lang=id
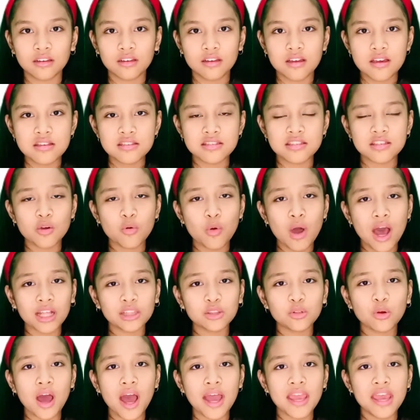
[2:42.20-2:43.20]
Sewaktu
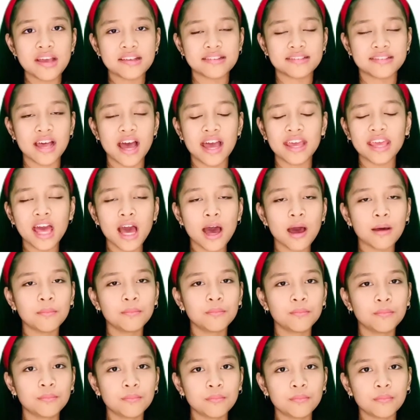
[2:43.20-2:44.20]
ayah saya
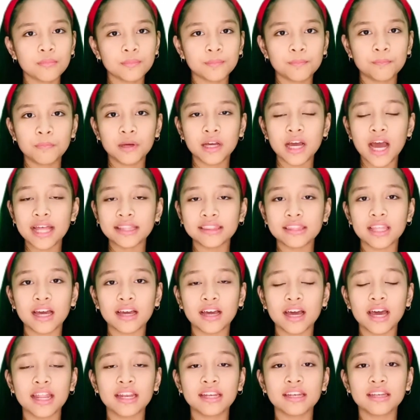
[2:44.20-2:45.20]

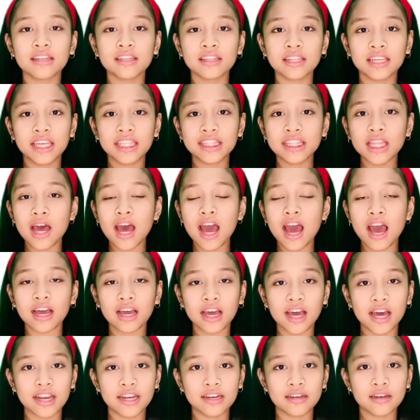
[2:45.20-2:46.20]
mengatakan kita
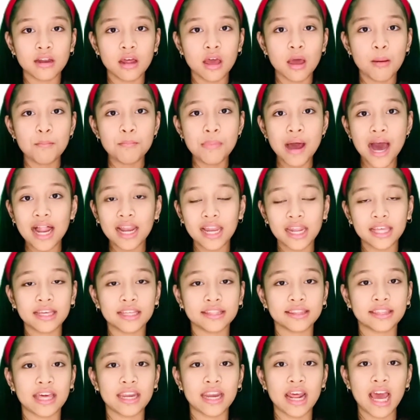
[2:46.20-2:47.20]
akan balik ke
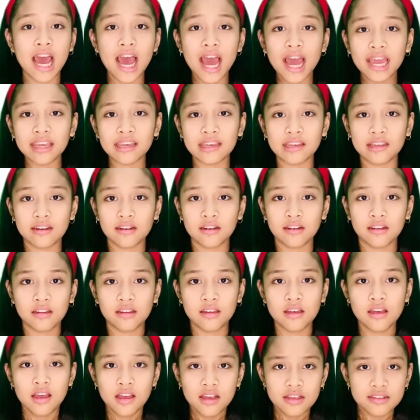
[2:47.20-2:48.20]
tanah air,
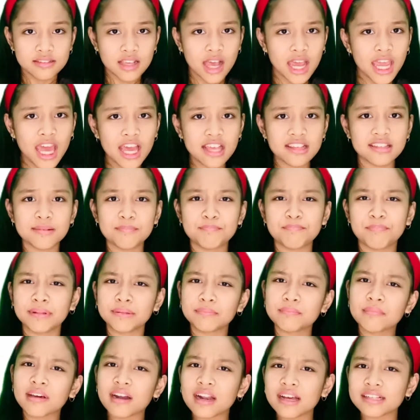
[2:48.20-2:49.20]
saya sempat
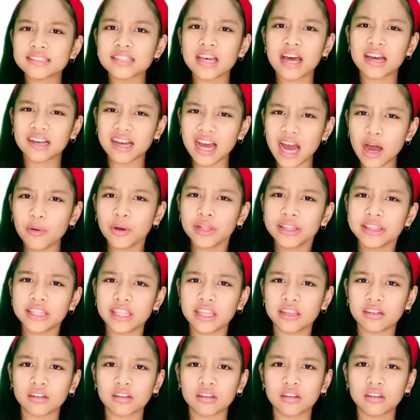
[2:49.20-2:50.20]
merasa
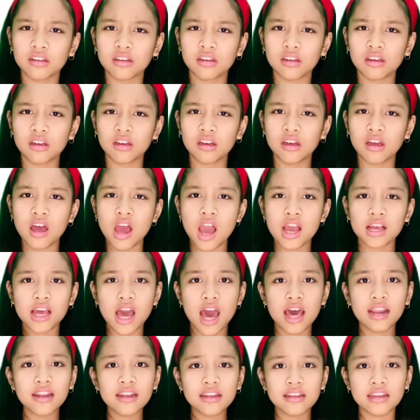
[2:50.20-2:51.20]
khawatir
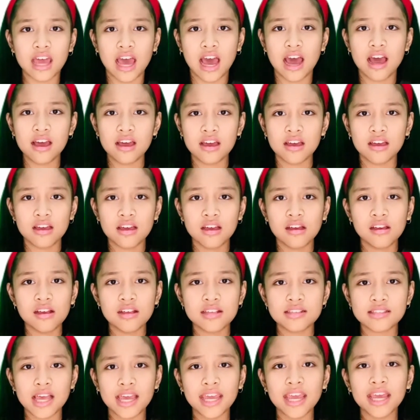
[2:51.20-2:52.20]
karena
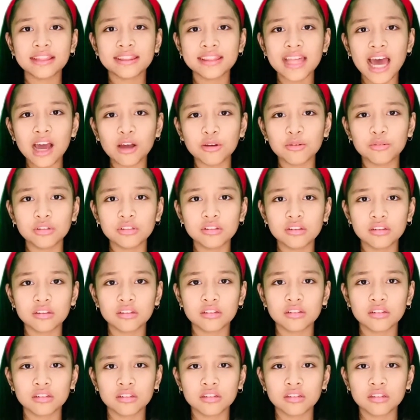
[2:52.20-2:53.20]
saya takut
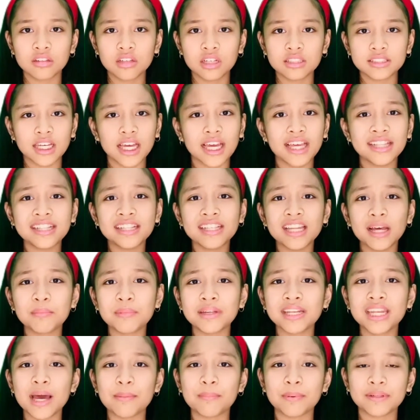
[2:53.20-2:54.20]
saya tidak
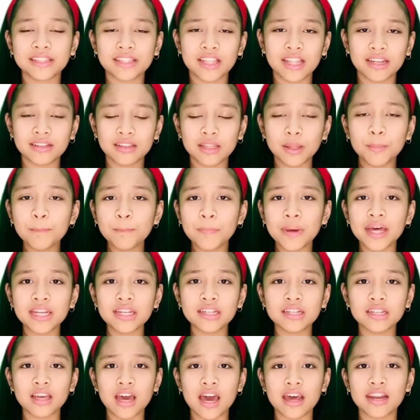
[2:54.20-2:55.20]
mendapatkan teman
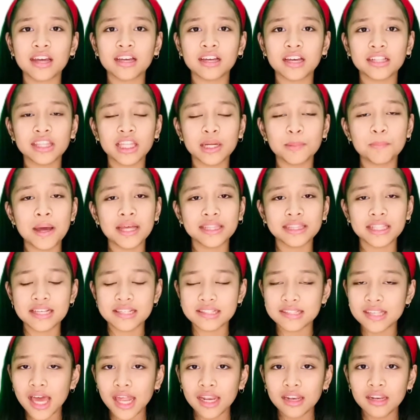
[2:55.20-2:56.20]
karena
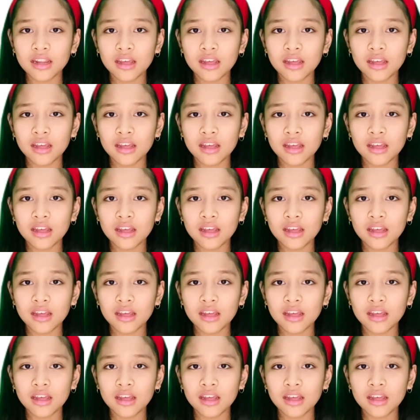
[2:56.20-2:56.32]
keterbatasan